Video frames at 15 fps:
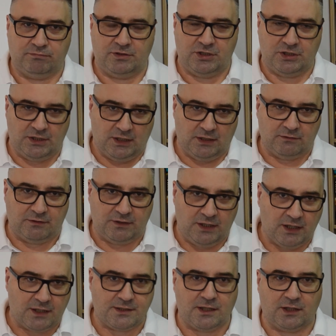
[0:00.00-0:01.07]
Читал
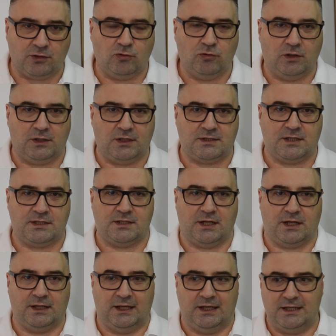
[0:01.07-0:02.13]
текст откуда-то со
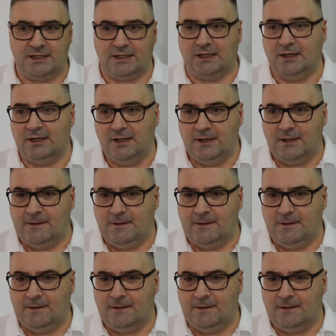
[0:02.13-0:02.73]
стороны, эти